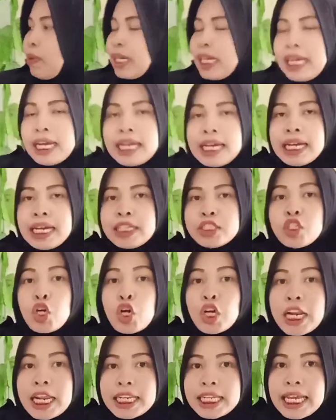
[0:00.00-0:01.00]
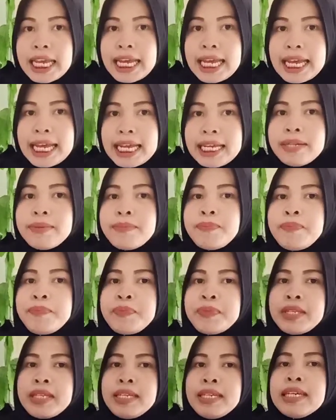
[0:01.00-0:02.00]
Warna coklat ya.
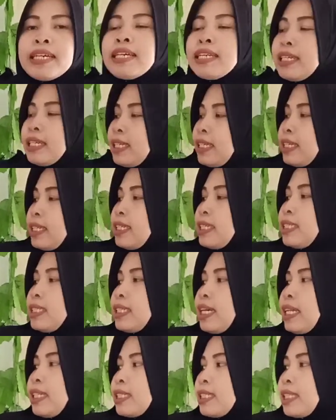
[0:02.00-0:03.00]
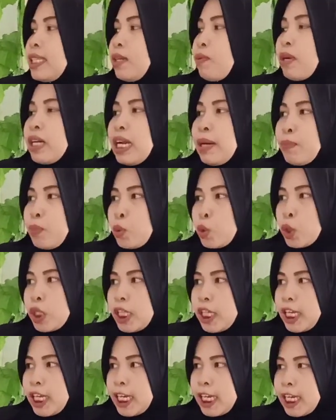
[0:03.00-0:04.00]
Diganti warna
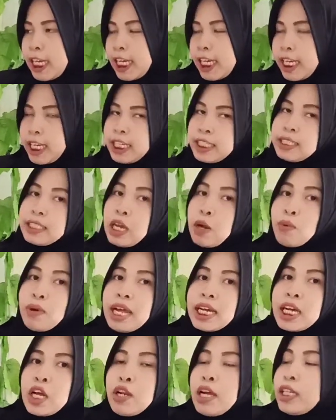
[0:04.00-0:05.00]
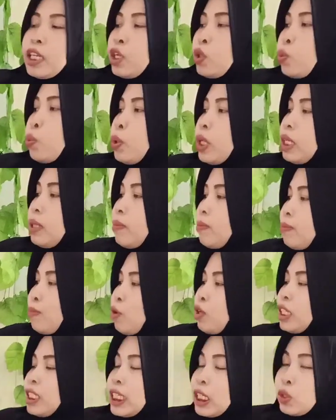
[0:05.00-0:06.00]
putih. Insya Allah kalau ada duit mau
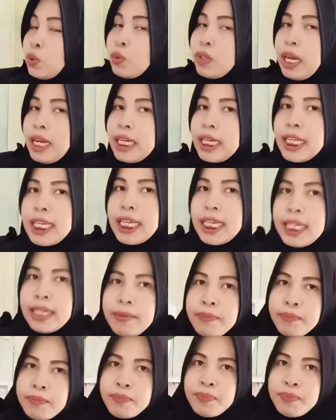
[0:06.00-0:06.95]
dicat juga ini.